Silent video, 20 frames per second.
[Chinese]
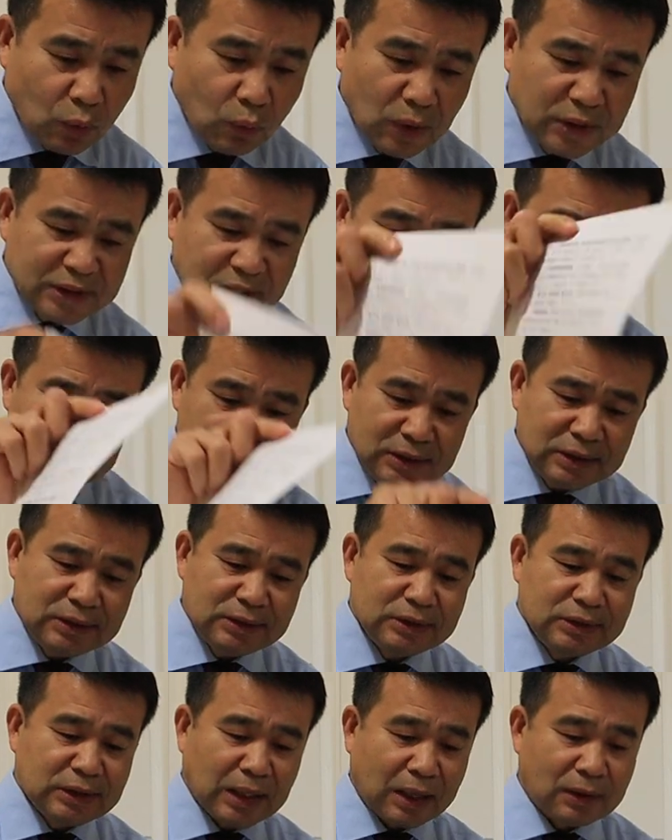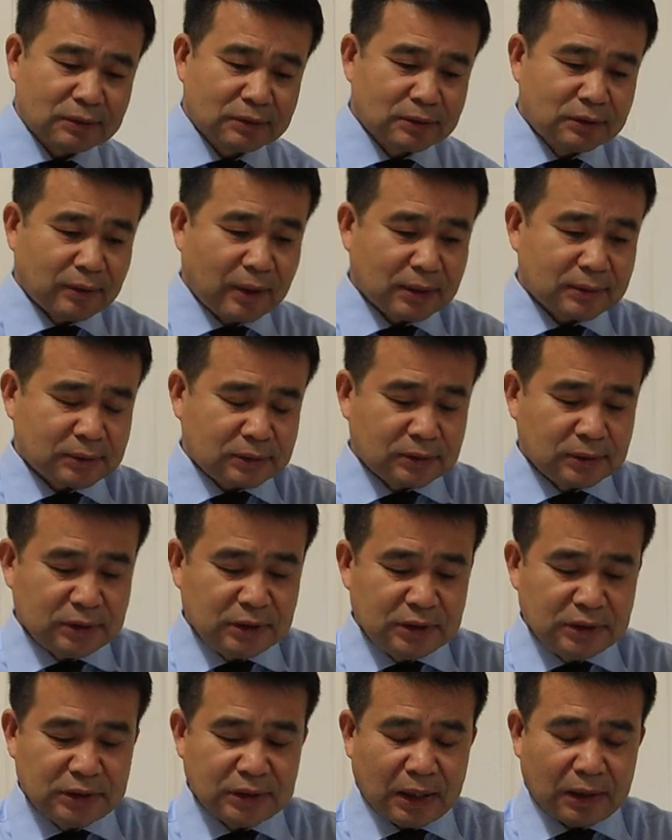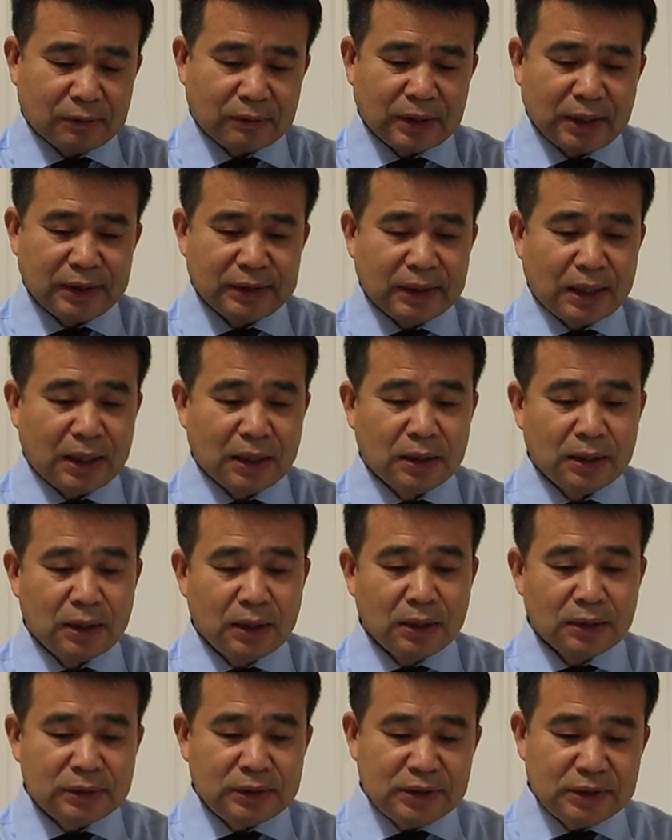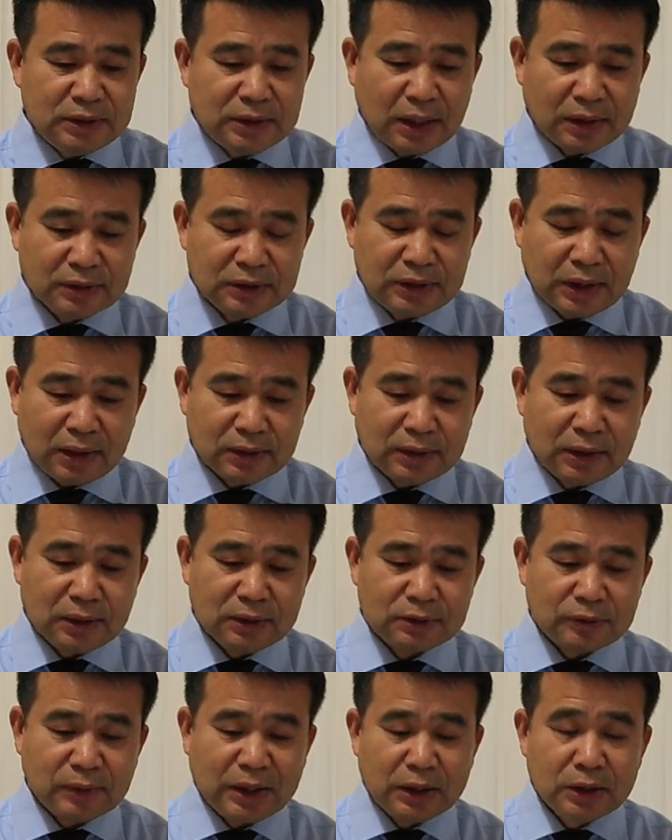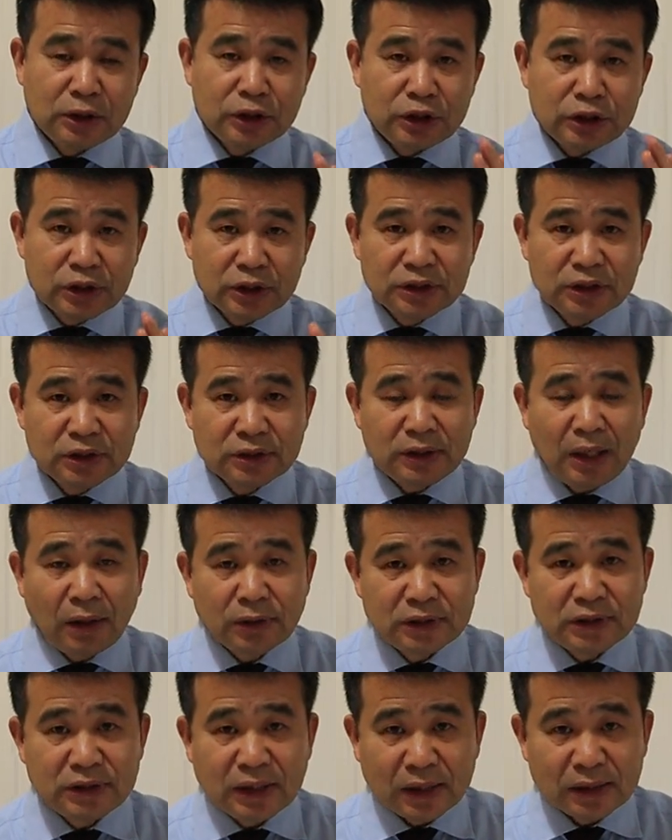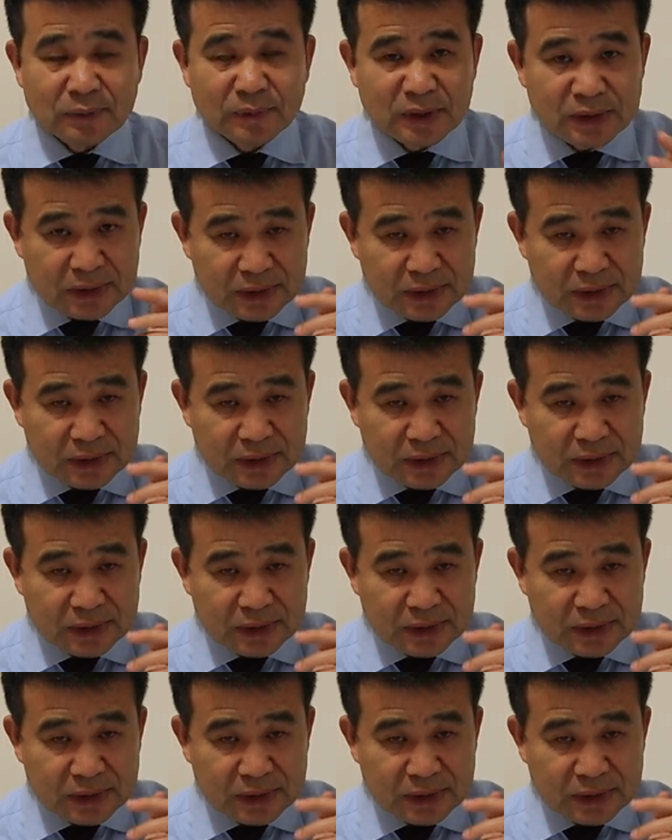我讲的第一讲是吧？第一讲，你看一下，第一讲的讲呢，是不是圣经到底讲什么？